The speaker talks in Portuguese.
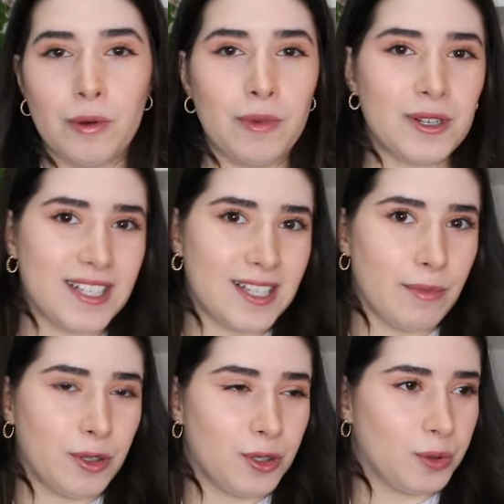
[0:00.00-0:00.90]
primeiros
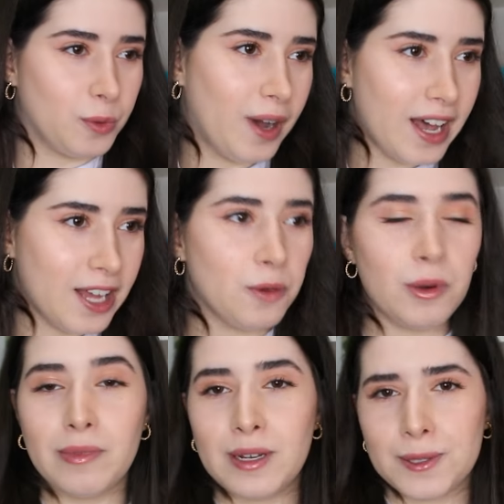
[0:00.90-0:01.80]
recebidos do ano,
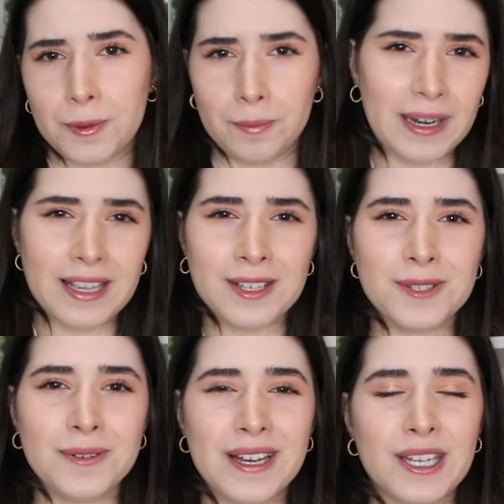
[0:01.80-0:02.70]
primeiras comprinhas
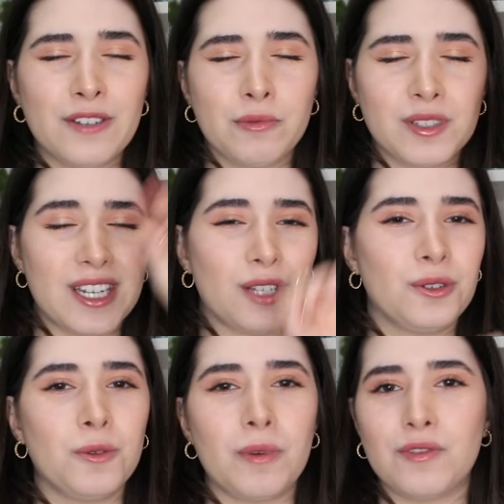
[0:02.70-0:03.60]
do ano, vou mostrar
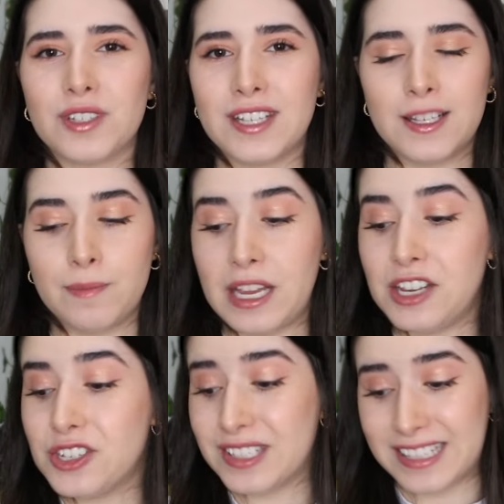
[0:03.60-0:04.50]
tudo para vocês,
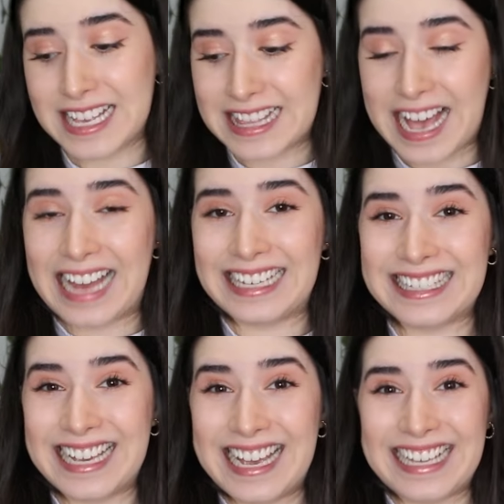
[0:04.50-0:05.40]
brindes e
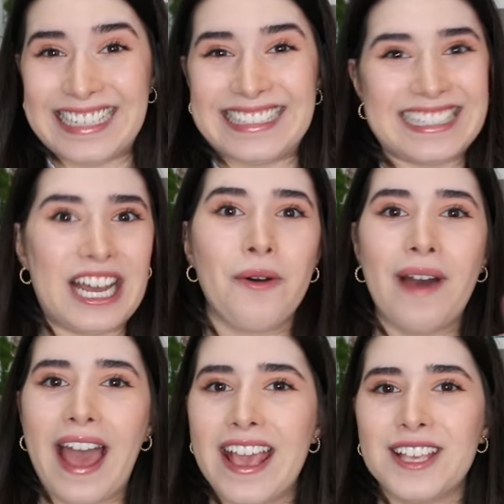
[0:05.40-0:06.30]
detalhes.
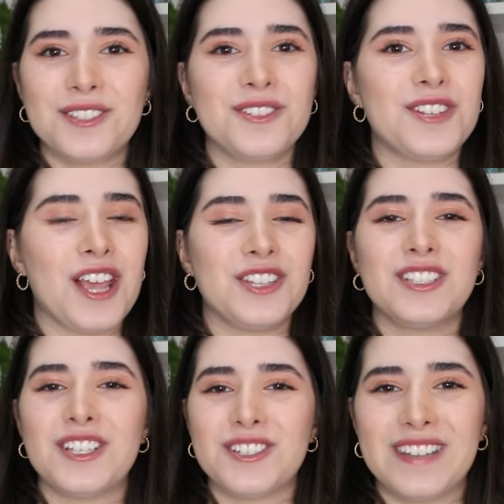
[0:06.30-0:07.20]
Então, é isso,
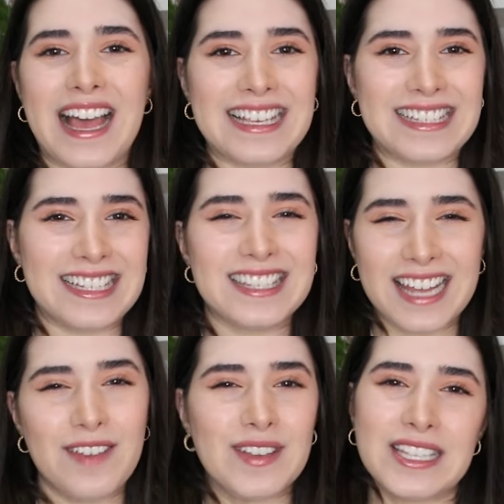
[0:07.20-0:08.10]
gente. Deixa o like, se
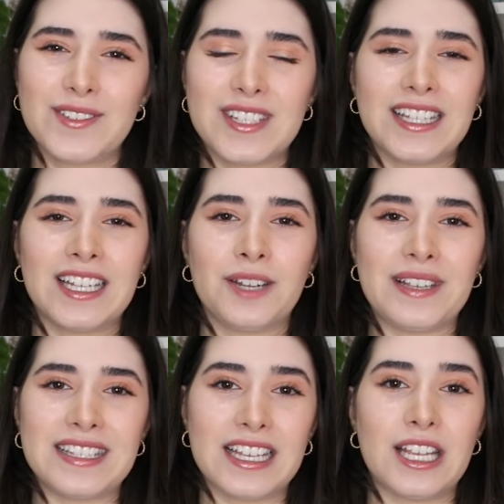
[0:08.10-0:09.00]
inscreve aqui se você ainda não
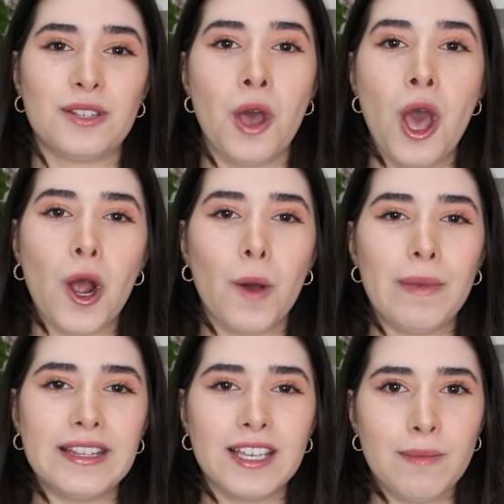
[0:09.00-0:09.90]
é inscrito.
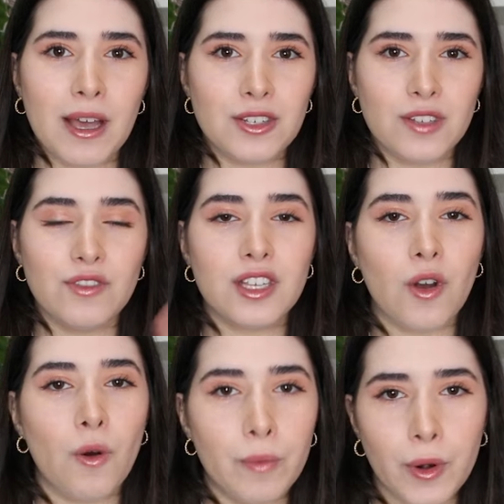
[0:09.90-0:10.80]
Comenta aqui embaixo se você
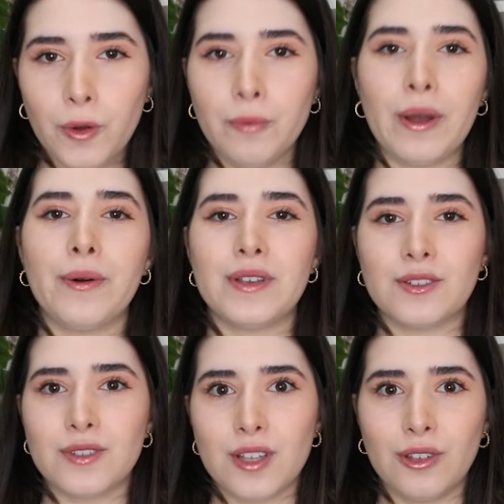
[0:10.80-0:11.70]
comprou alguma
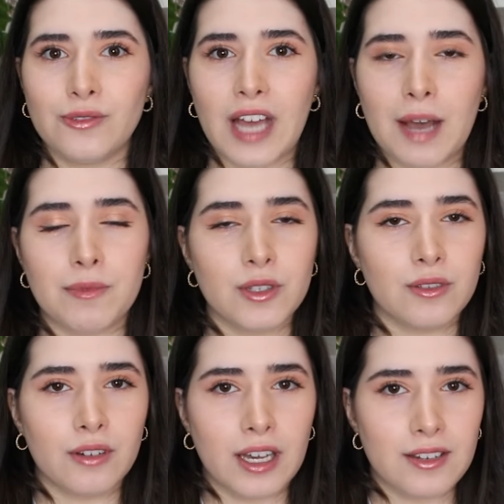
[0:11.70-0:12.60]
coisa no saldão da Amazon,
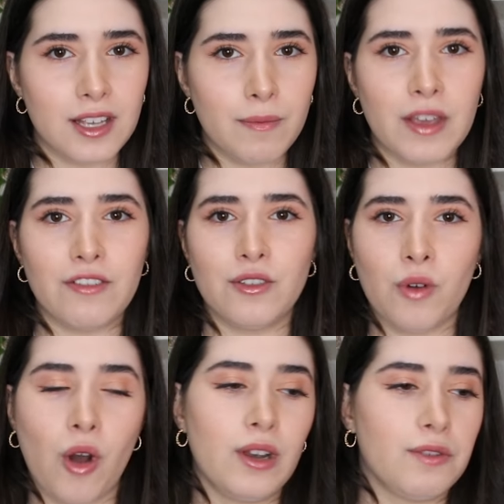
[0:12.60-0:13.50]
que eu quero saber, viu?
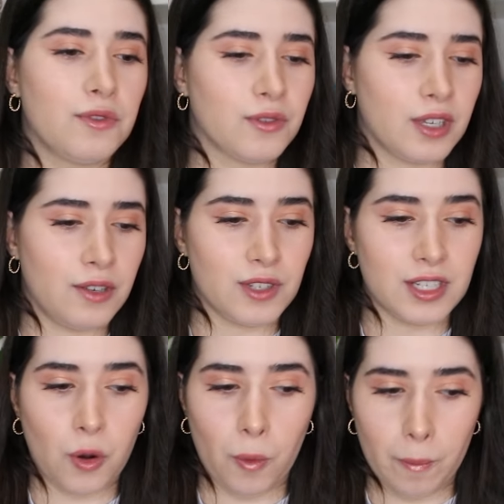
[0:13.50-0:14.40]
Qual livro que
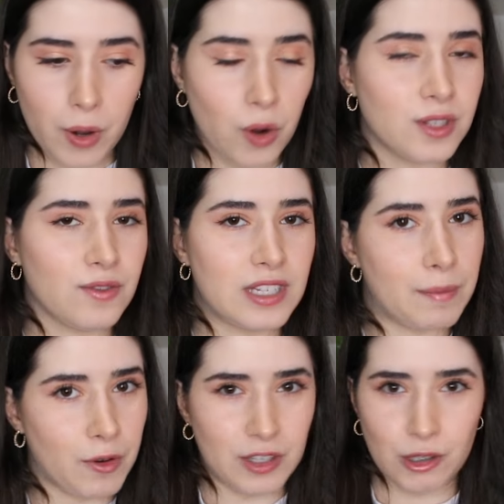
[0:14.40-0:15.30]
você comprou, se você
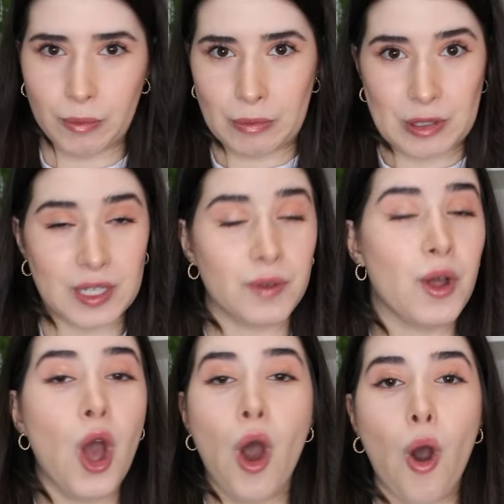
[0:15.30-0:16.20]
aproveitou a promoção
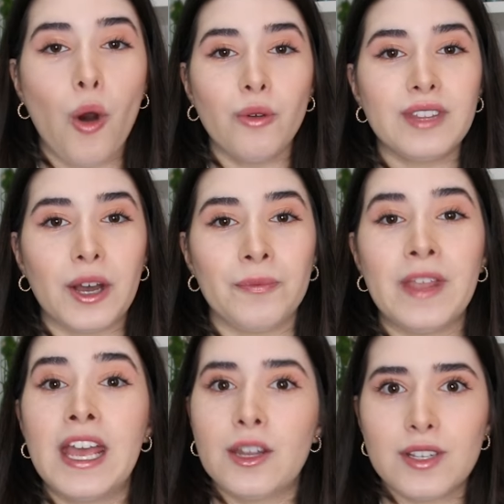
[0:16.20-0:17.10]
ou não.
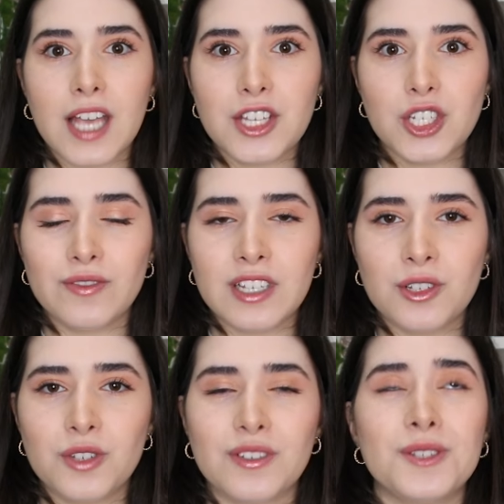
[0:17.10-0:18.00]
Não esquece de ativar as
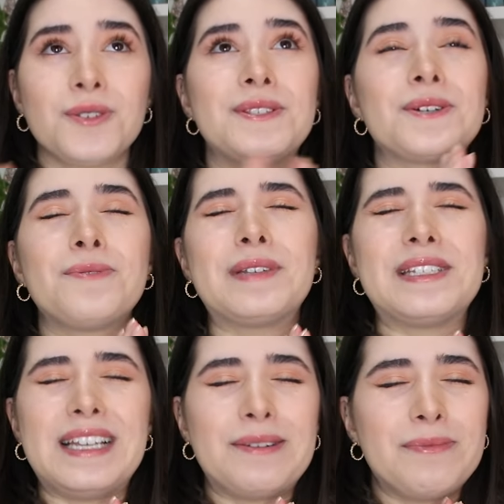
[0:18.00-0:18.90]
notificações e
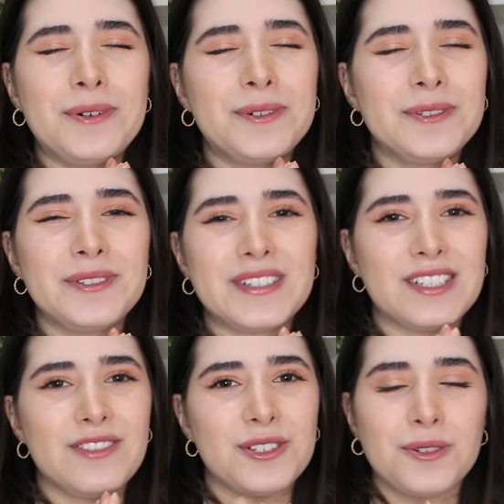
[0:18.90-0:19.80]
compartilhar compartilha muito
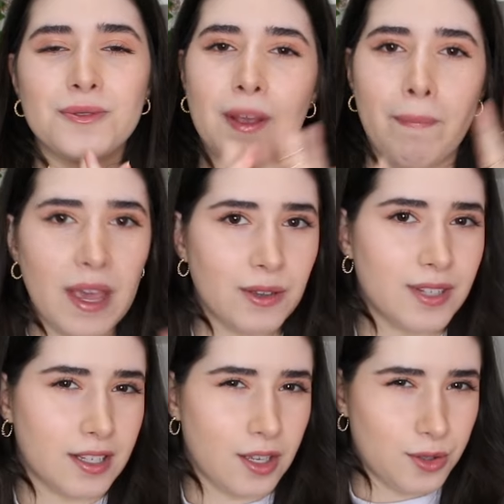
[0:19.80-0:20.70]
esse vídeo com os amigos,
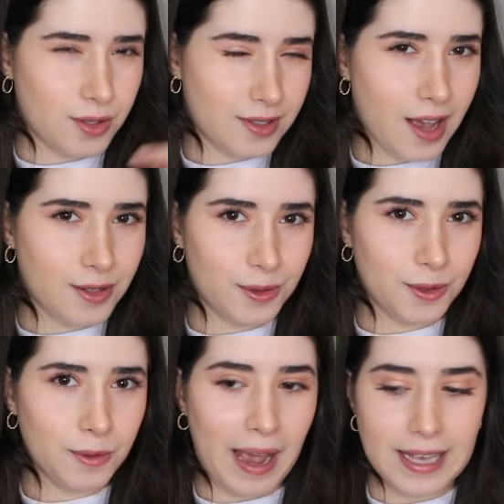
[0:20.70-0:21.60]
nas redes sociais e
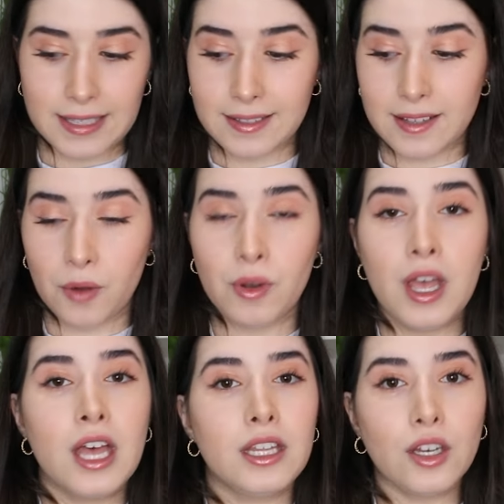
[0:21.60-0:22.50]
tudo mais. Então,
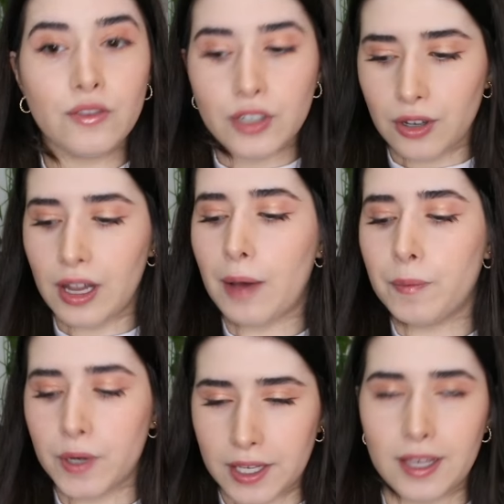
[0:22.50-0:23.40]
não vai rolar
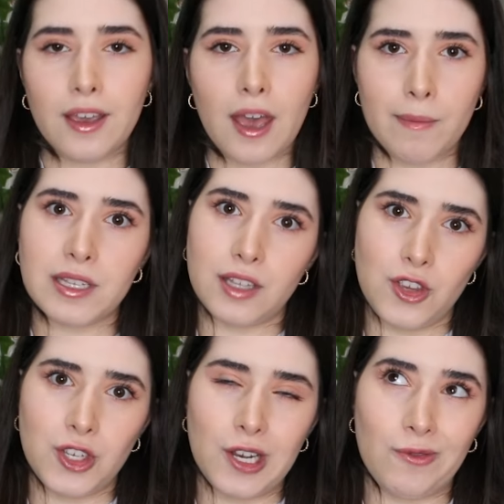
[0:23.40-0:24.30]
porque é
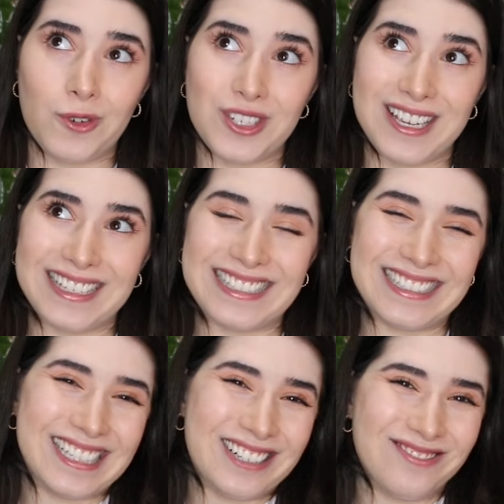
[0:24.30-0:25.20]
bastante livro, gente.
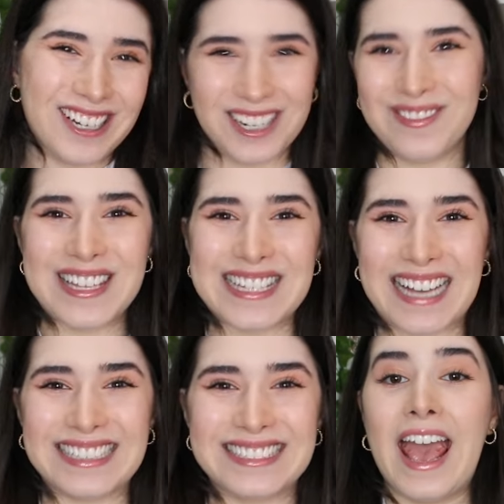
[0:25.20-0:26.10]
Então, bora começar.